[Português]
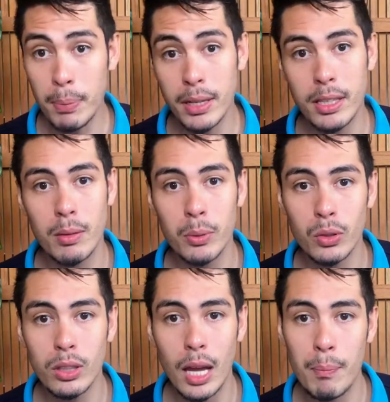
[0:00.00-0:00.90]
perder
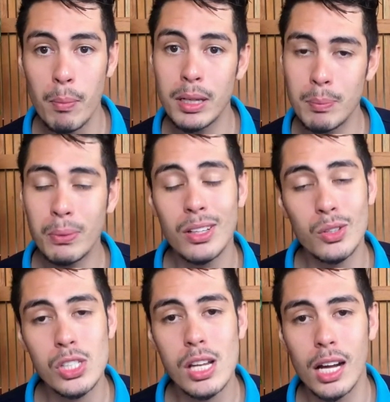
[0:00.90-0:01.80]
muito tempo
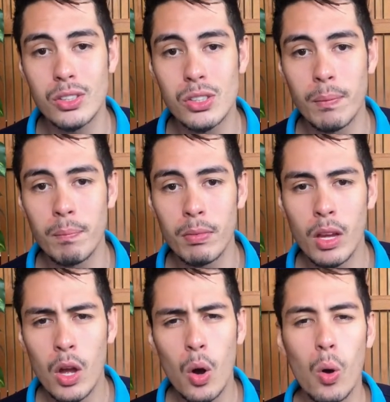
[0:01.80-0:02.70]
manipulando os dados.
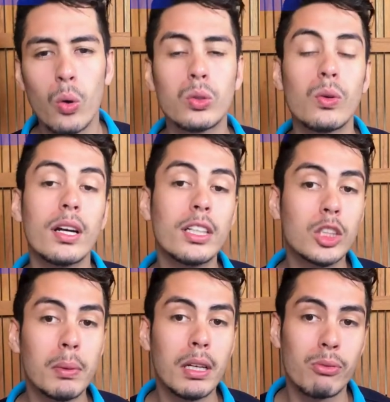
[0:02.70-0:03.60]
Outro
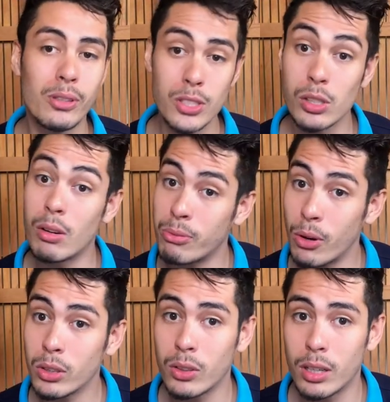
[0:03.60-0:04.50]
grande benefício da
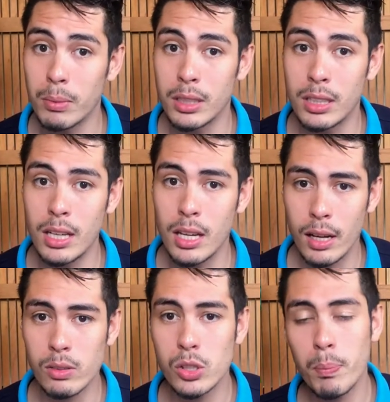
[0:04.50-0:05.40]
fotogrametria
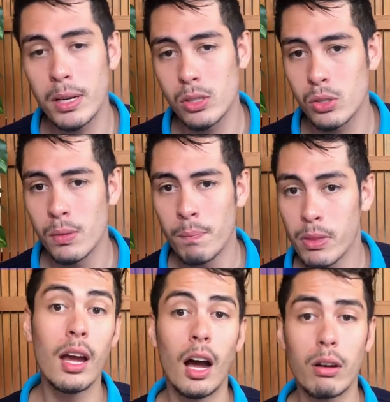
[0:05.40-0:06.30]
é o preço.
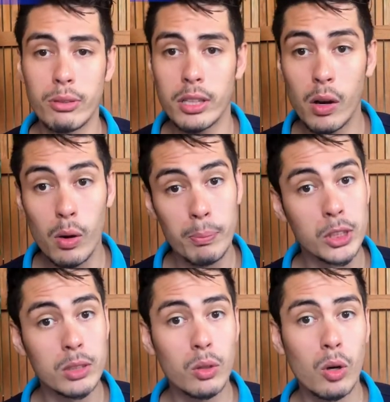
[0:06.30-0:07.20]
Afinal, é
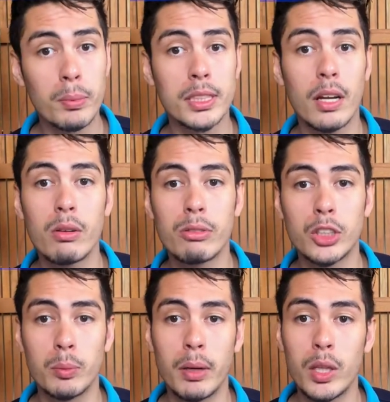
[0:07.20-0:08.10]
possível começar o um
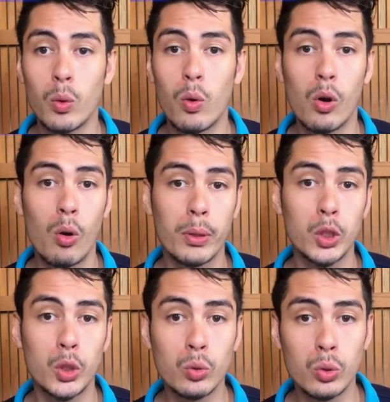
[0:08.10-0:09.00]
investimento com a compra
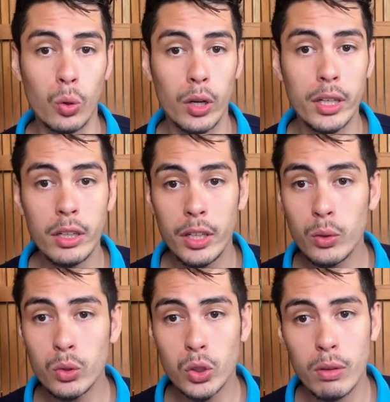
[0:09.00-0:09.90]
de um drone e
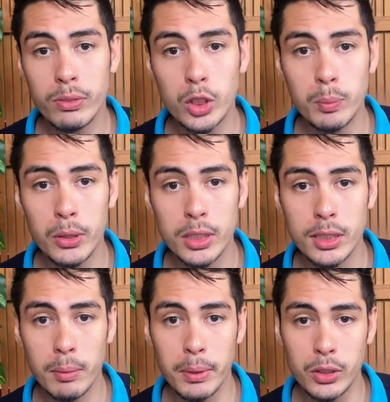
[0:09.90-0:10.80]
um software de
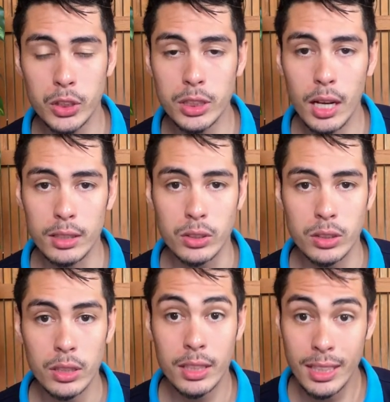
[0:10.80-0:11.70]
processamento de dados,
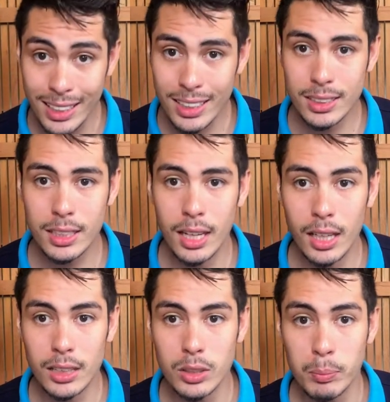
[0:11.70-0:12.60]
que nesse
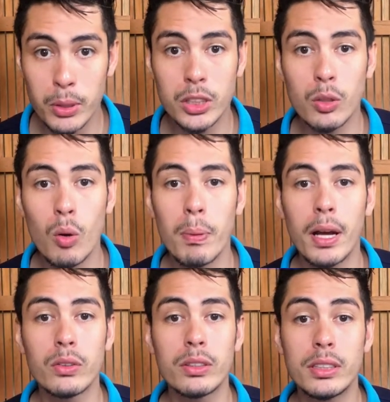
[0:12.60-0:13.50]
caso pode ser
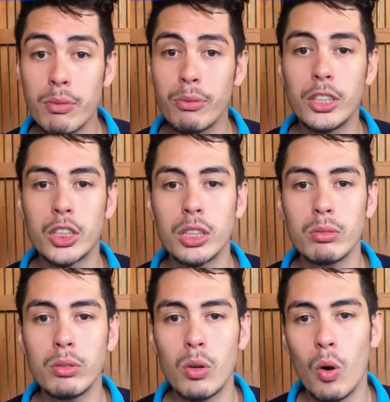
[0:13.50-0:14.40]
comprado definitivo
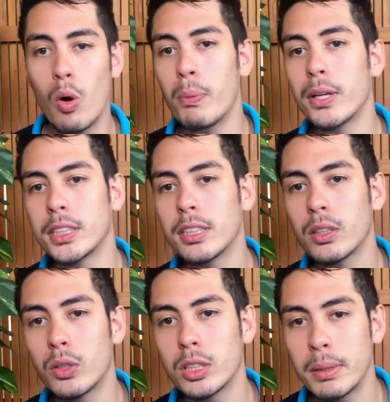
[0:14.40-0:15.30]
ou por
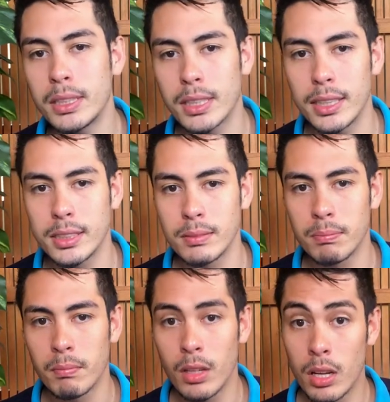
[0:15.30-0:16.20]
assinaturas mensais.
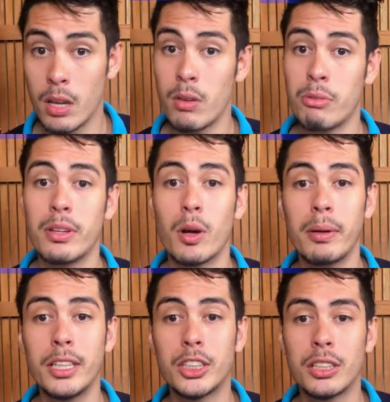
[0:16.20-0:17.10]

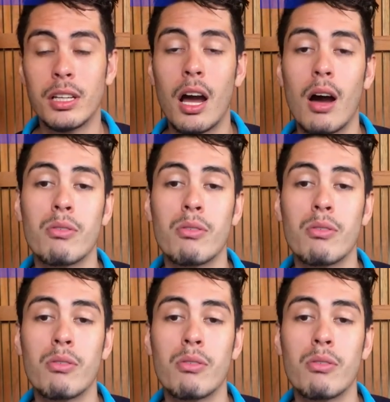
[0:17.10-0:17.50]
Finalmente, a